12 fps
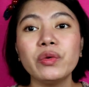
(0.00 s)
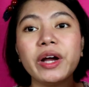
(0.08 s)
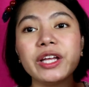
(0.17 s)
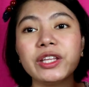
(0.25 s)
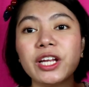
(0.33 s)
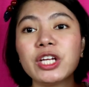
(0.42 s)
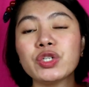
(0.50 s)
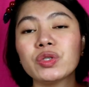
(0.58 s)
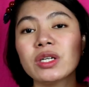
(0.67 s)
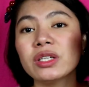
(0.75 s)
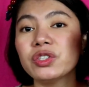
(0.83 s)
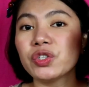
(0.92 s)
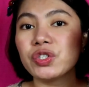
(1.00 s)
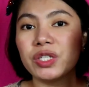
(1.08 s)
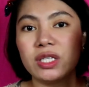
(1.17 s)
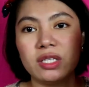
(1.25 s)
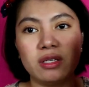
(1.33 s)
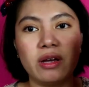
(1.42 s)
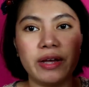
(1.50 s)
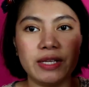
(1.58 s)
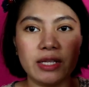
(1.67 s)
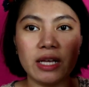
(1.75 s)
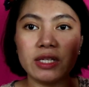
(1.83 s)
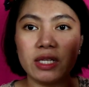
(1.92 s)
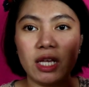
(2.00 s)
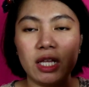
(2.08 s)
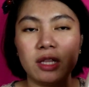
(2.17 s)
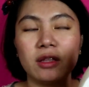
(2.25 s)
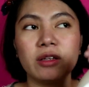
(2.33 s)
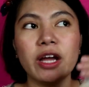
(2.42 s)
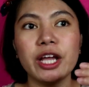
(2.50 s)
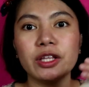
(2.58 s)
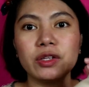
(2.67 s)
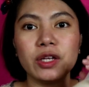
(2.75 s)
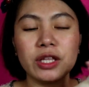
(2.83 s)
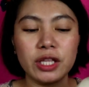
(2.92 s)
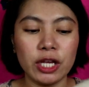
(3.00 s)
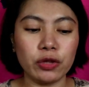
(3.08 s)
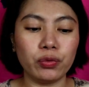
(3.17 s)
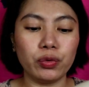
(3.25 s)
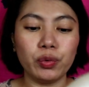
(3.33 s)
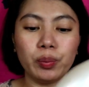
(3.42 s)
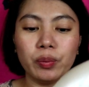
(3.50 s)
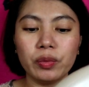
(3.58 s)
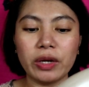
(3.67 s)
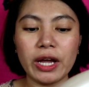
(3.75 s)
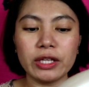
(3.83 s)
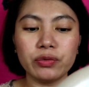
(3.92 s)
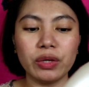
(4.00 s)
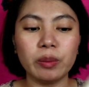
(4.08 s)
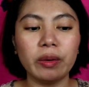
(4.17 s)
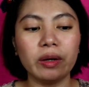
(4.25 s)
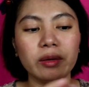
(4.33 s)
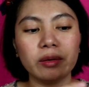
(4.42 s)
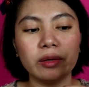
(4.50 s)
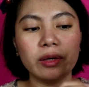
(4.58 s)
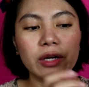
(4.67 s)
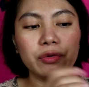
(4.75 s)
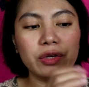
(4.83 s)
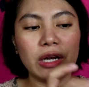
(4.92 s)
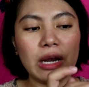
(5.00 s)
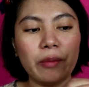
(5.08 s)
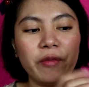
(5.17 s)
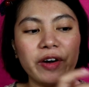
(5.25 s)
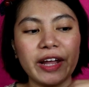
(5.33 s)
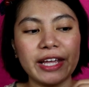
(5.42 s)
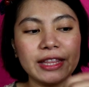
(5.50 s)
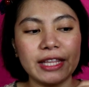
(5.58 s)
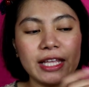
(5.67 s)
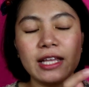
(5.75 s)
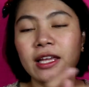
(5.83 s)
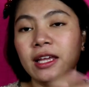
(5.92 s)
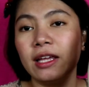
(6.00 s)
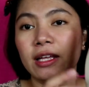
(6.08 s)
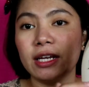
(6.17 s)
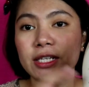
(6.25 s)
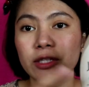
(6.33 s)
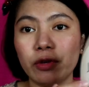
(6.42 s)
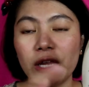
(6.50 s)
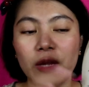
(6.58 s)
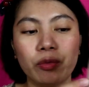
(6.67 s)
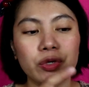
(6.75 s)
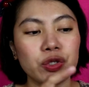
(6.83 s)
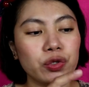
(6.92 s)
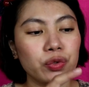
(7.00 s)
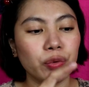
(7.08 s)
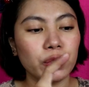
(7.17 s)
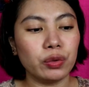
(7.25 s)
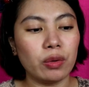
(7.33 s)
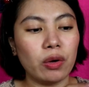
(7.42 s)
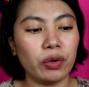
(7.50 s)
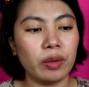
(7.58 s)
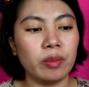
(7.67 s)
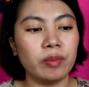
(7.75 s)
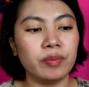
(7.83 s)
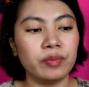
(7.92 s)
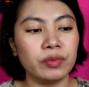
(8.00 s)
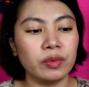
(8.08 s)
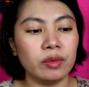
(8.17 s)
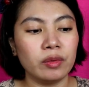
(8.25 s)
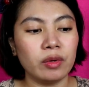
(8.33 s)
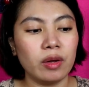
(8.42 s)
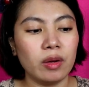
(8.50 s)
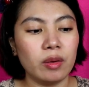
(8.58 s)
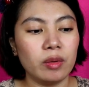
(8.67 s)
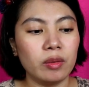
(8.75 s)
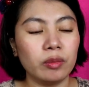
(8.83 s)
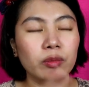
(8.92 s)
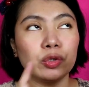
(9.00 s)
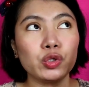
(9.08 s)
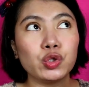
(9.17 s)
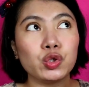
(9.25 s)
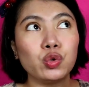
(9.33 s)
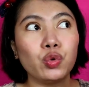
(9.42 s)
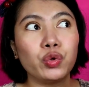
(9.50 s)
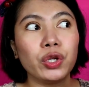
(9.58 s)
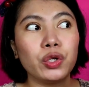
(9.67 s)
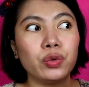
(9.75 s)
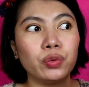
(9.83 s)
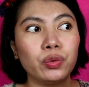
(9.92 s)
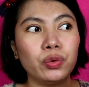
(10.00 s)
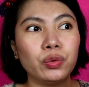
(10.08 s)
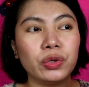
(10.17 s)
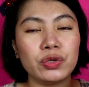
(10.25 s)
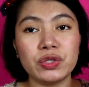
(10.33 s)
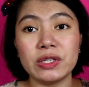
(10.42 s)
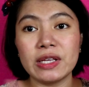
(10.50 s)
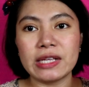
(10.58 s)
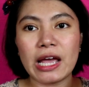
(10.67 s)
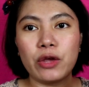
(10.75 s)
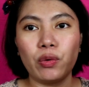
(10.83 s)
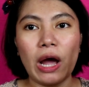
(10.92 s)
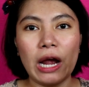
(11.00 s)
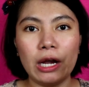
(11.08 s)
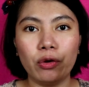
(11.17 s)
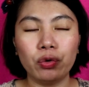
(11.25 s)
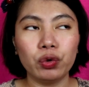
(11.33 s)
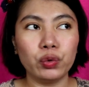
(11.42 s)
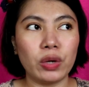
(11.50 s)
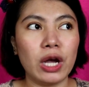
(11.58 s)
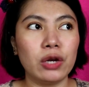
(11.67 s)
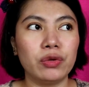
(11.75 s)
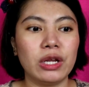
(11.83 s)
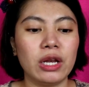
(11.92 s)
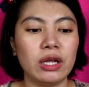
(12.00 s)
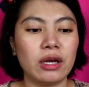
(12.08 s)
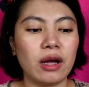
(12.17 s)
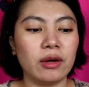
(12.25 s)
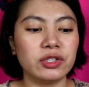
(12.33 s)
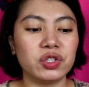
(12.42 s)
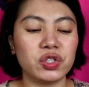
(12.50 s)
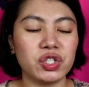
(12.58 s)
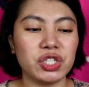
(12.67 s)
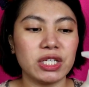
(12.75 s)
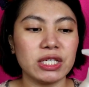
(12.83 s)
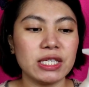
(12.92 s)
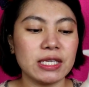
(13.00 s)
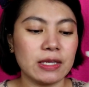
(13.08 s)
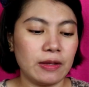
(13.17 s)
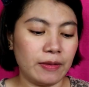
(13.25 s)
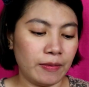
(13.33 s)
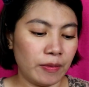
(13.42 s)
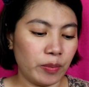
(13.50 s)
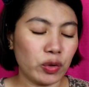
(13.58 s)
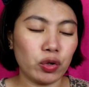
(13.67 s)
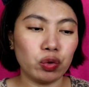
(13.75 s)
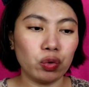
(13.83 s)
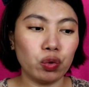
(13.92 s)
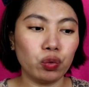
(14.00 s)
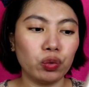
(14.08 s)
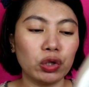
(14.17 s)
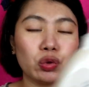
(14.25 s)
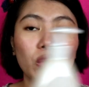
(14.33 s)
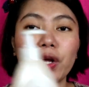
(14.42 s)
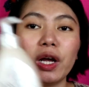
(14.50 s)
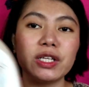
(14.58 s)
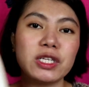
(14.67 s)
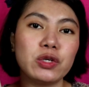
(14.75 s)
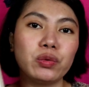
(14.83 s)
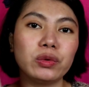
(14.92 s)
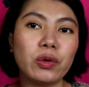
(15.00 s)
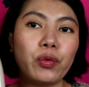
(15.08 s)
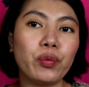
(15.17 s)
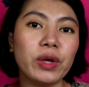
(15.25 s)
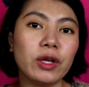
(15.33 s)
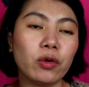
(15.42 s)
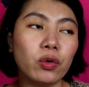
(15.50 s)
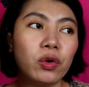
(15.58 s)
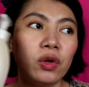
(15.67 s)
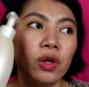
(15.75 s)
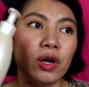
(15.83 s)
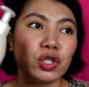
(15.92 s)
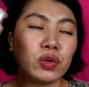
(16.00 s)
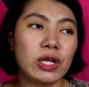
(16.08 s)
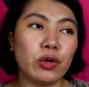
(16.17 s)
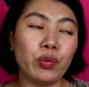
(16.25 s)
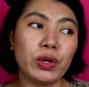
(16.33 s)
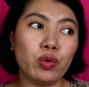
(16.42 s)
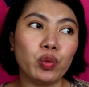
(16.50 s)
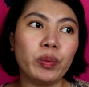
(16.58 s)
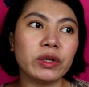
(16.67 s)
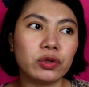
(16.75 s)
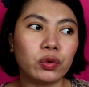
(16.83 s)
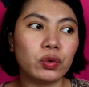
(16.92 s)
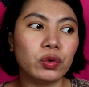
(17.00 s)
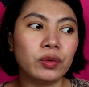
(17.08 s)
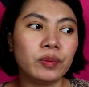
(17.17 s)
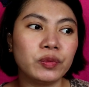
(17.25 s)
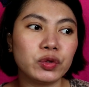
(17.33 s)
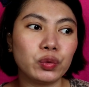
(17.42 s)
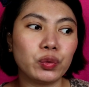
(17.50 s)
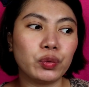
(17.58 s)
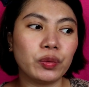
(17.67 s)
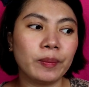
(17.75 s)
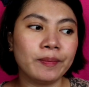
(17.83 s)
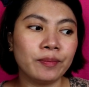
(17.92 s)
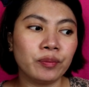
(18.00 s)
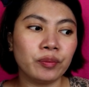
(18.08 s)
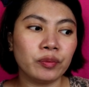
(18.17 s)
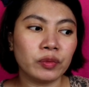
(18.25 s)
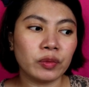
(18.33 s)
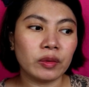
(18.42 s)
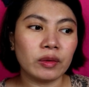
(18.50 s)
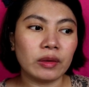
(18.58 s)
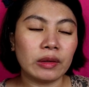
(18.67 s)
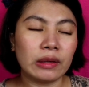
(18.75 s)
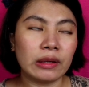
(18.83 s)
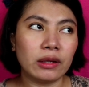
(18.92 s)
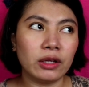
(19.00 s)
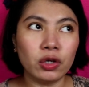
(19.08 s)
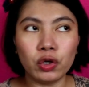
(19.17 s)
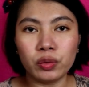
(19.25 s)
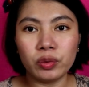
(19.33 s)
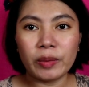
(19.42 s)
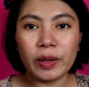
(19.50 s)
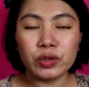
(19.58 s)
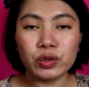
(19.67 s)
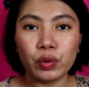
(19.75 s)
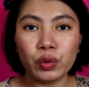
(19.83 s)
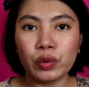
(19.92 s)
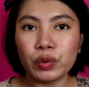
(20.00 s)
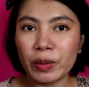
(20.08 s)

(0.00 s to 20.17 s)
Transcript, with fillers: yung hydration ng Jergens, guys. As in, kahit hindi ito yung, kahit yung ibang, ano nila, variety. Kasi daily moisture yung kinuha ko gusto ko rin yung, yung, isa yung alo yung alo nila na Georgians pero ito yung ito lang kasi yung nauwi ko actually uwi ko pa to so yun, medyo